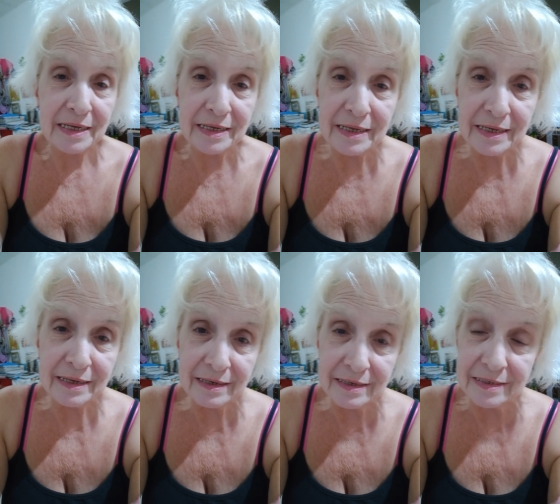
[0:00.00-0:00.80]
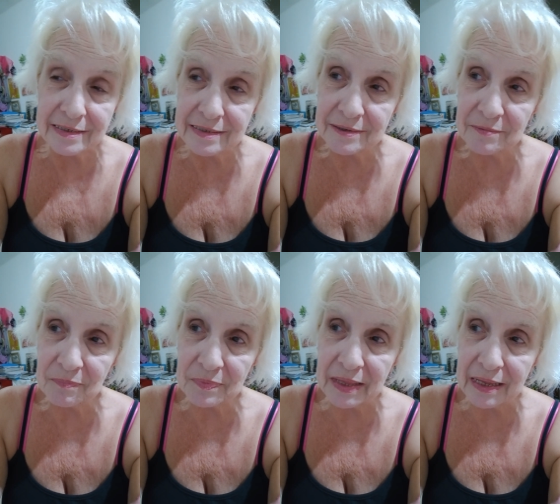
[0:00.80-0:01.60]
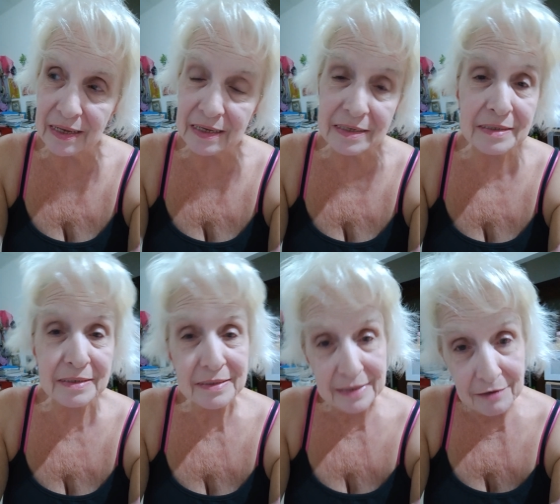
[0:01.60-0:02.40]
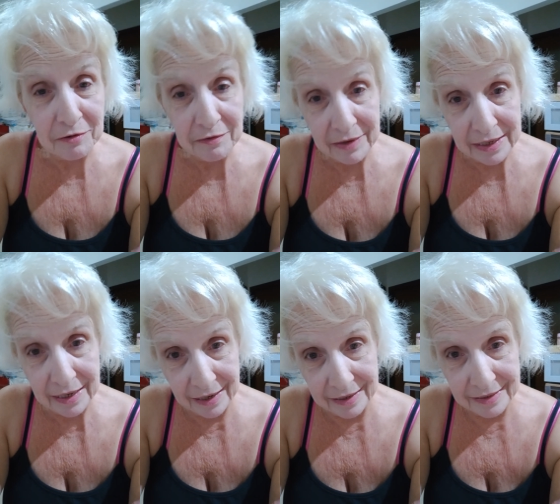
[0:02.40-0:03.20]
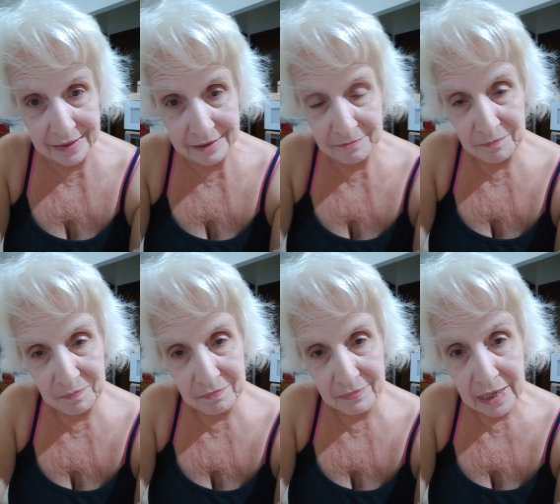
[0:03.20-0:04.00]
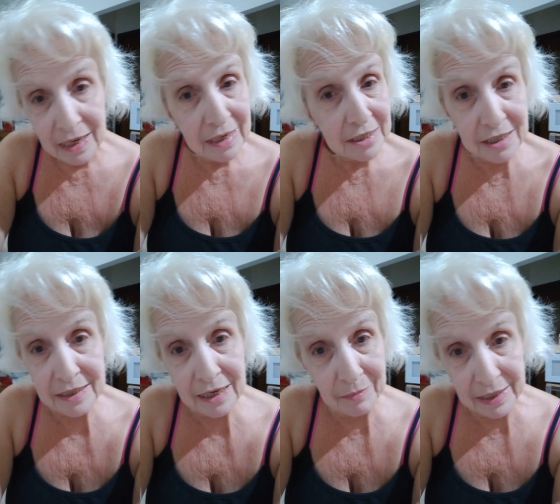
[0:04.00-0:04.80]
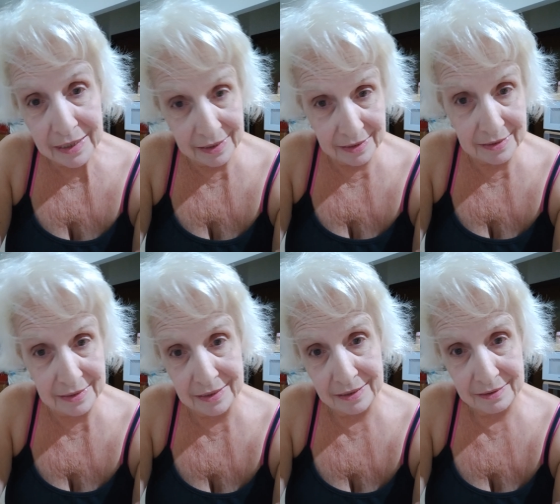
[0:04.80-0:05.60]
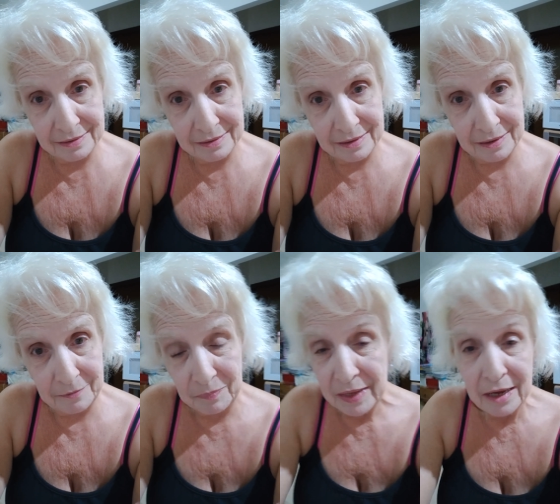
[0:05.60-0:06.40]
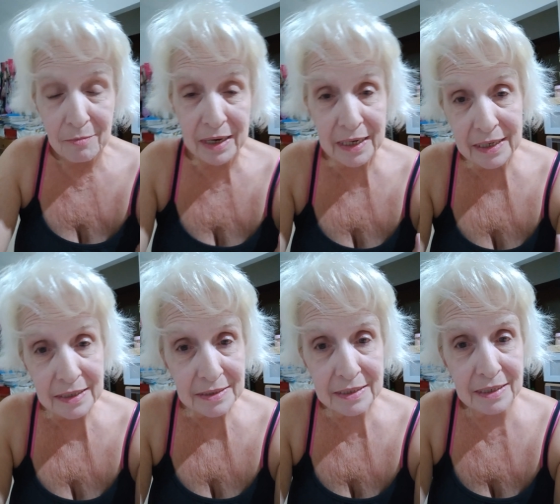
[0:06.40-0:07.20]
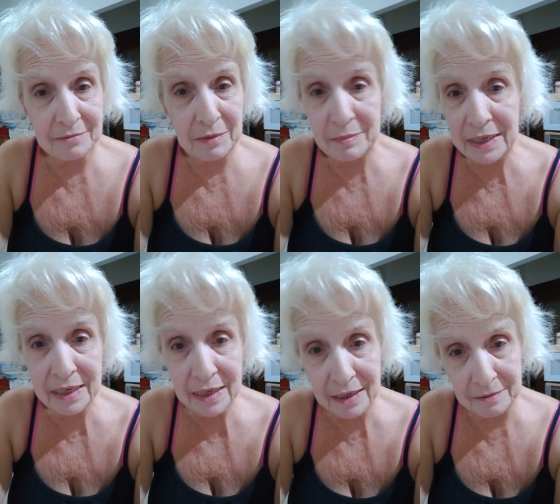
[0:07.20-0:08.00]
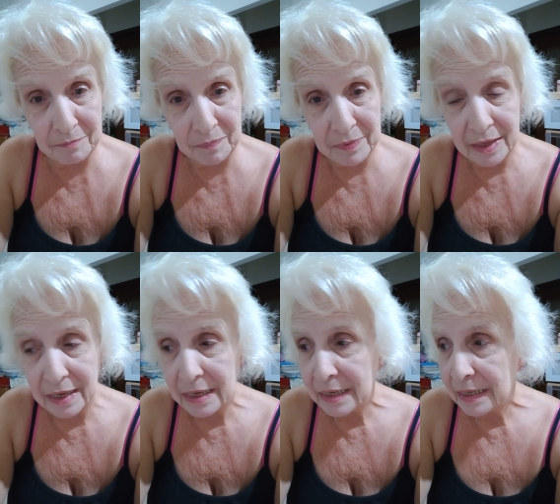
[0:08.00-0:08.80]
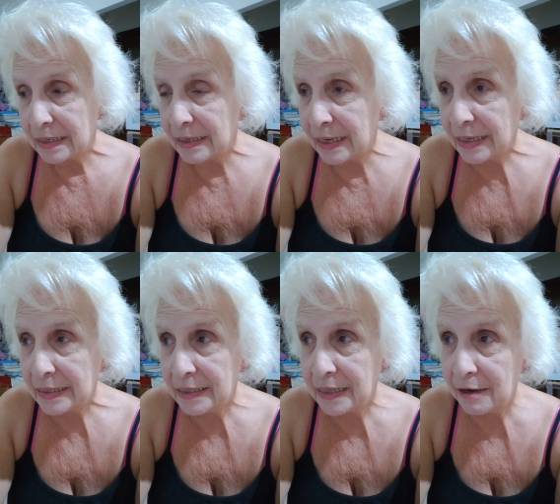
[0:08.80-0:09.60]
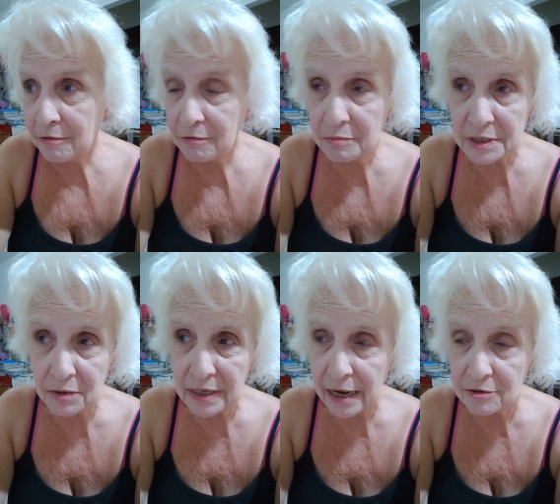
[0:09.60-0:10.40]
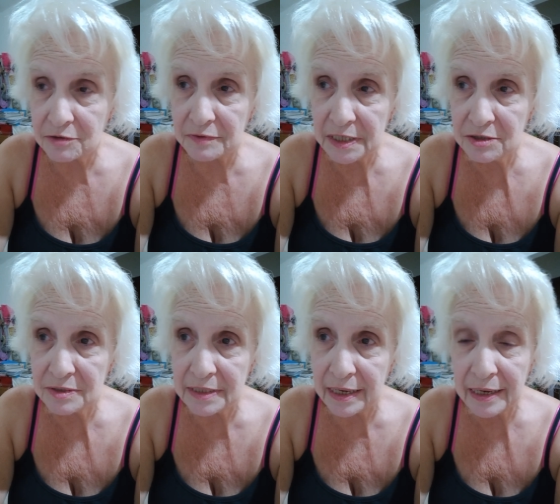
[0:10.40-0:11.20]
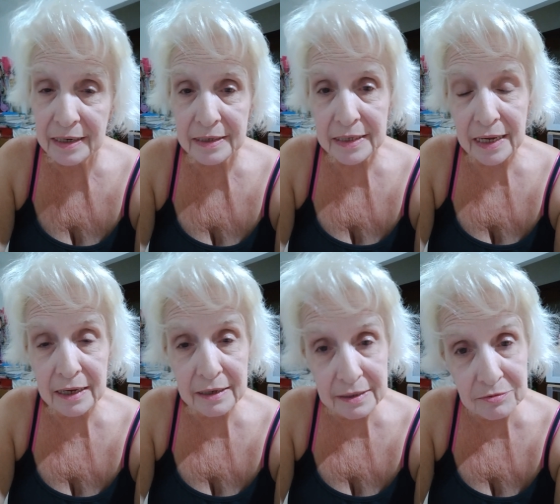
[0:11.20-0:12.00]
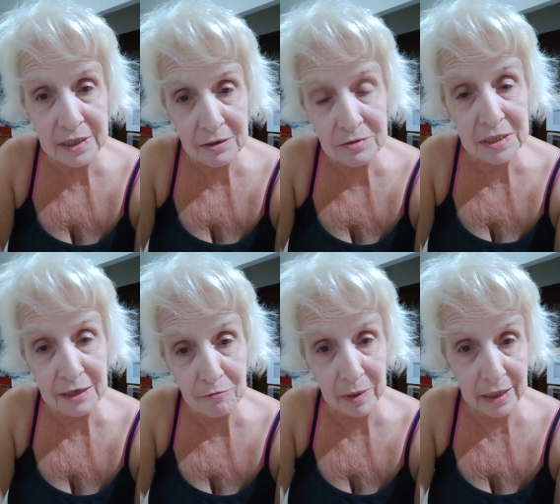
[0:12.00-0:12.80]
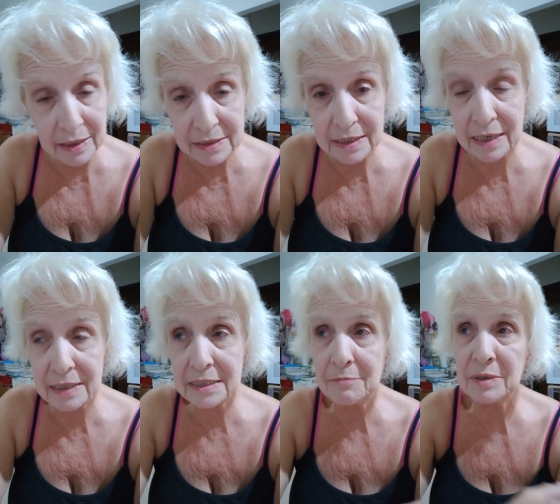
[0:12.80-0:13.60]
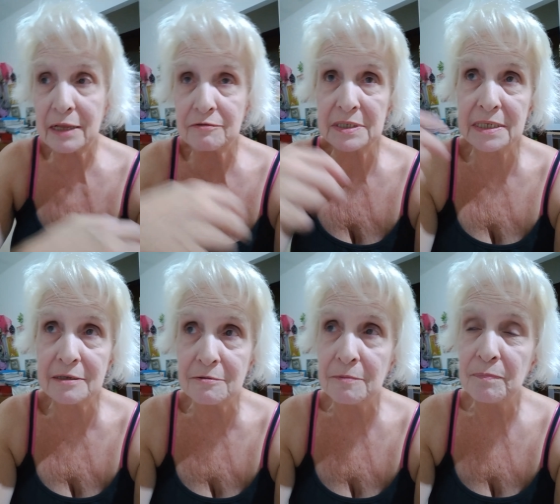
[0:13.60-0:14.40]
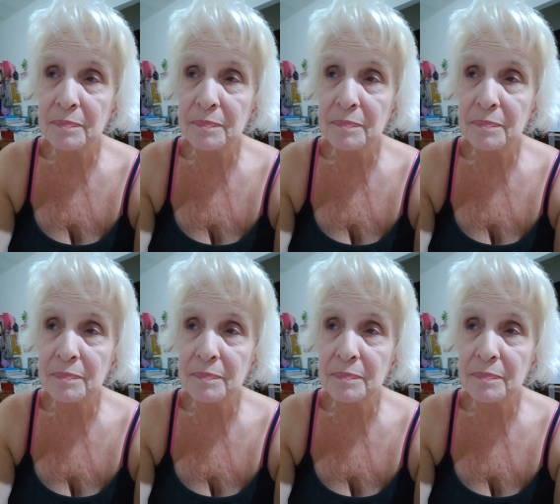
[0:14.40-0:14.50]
E eh, daí fui ver quem era, né? Gente, era uma criança. Uma criança, uma menina. Né? E daí eu comecei a olhar os vídeos dela. É inclusive uma criança que ela sempre está fazendo,